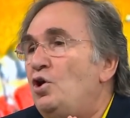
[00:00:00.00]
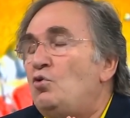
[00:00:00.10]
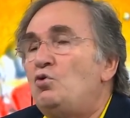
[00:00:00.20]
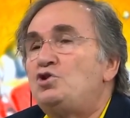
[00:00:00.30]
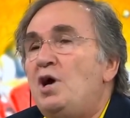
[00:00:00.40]

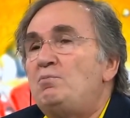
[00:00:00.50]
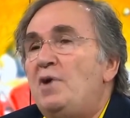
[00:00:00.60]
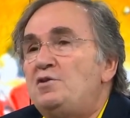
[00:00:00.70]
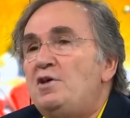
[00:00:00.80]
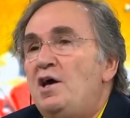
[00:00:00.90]
Hocam
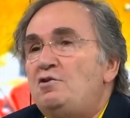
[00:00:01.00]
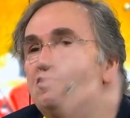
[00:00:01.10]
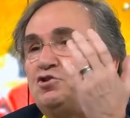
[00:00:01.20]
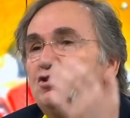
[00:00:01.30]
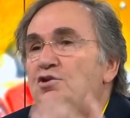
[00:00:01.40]
ben her
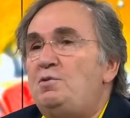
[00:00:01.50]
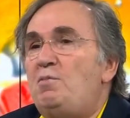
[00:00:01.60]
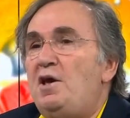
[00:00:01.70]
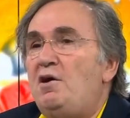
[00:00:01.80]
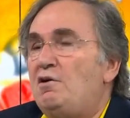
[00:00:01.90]
kış
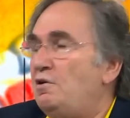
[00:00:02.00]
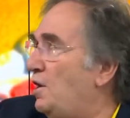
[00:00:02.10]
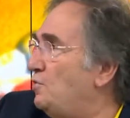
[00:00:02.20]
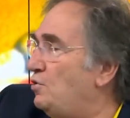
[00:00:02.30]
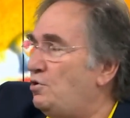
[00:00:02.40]
gribe
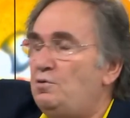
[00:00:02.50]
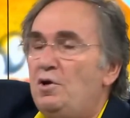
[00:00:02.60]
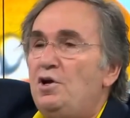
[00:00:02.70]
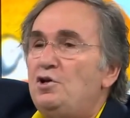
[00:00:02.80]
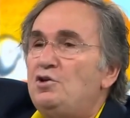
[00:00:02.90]
yakalandır,
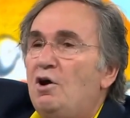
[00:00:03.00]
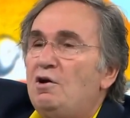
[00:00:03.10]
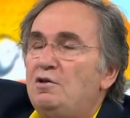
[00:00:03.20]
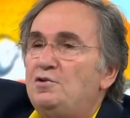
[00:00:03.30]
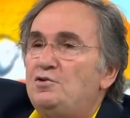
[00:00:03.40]

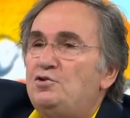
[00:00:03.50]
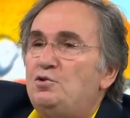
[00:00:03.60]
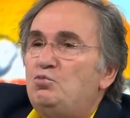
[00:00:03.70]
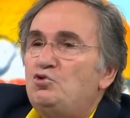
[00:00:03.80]
yakalanırdım.